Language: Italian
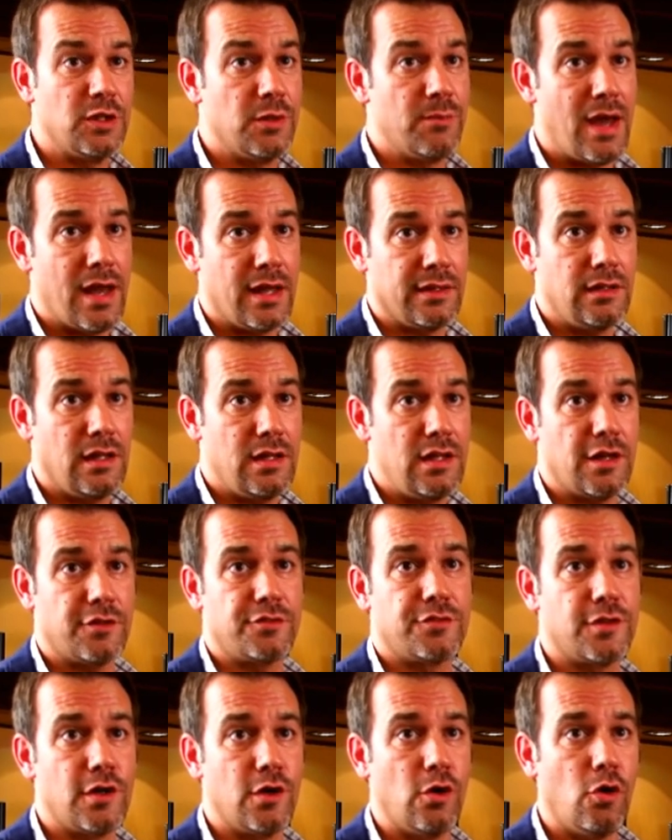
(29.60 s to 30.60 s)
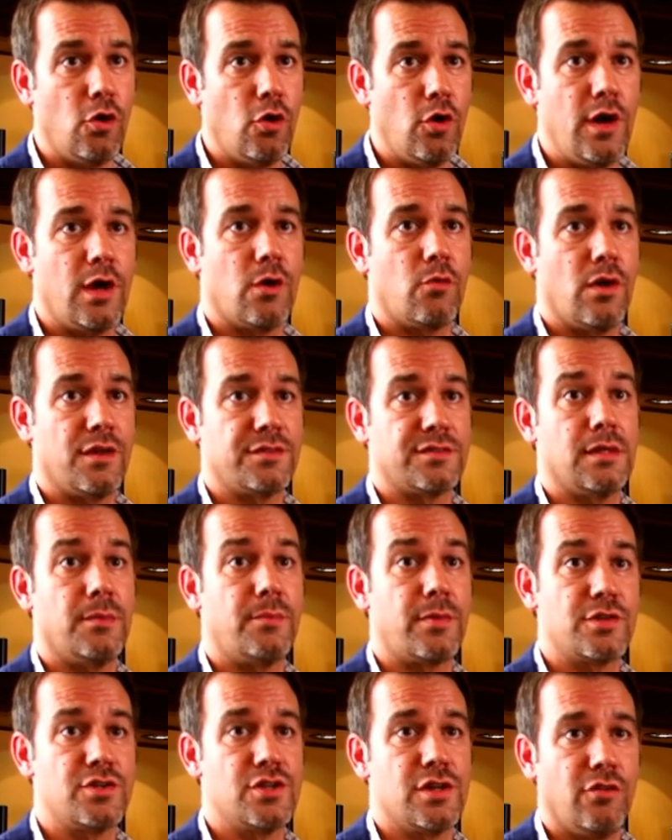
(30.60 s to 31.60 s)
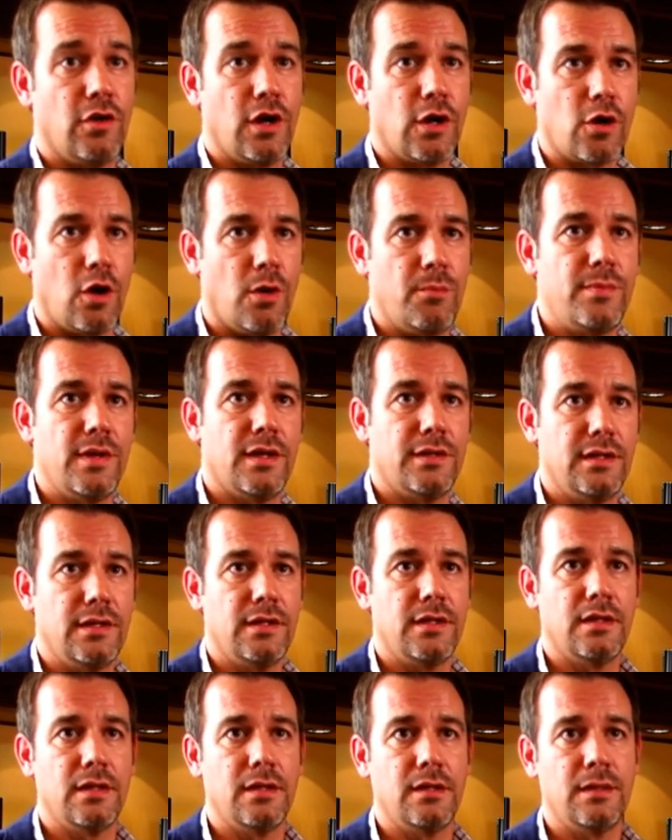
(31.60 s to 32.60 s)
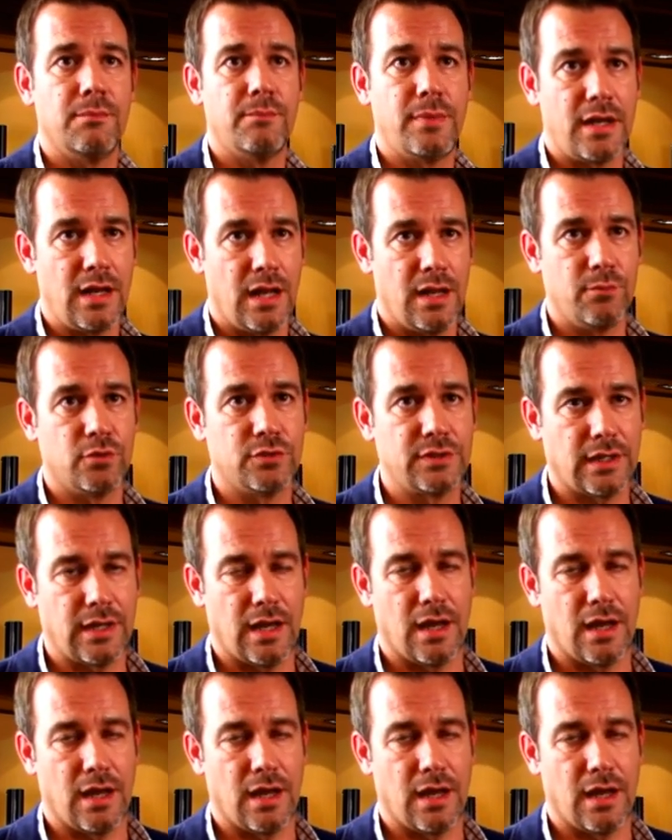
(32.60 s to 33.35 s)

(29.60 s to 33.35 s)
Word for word: di me degli SO e questa pregevole coppia di Imperiale Monte